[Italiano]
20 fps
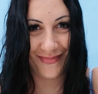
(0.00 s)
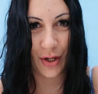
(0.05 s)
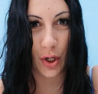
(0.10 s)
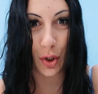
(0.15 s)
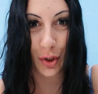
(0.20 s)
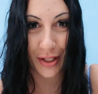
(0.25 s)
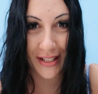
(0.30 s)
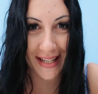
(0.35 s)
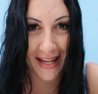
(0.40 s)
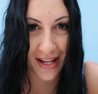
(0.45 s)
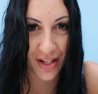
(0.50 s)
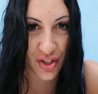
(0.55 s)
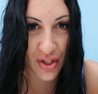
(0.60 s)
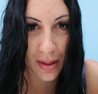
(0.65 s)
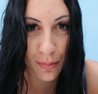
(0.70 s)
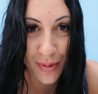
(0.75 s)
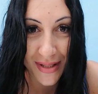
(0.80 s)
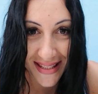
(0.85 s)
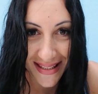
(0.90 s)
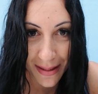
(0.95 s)
ok ce
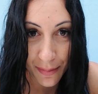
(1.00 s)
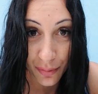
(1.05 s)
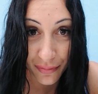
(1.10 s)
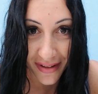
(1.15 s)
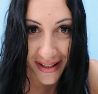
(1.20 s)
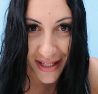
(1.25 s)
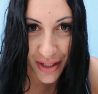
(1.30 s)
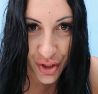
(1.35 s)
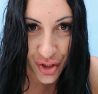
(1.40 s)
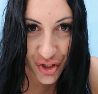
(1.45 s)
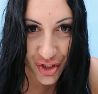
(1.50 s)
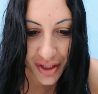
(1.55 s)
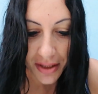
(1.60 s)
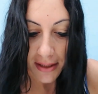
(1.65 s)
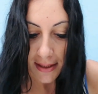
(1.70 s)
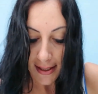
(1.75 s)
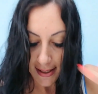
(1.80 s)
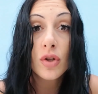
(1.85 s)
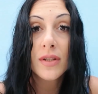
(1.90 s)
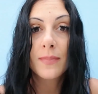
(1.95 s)
la possiamo fare oggi ho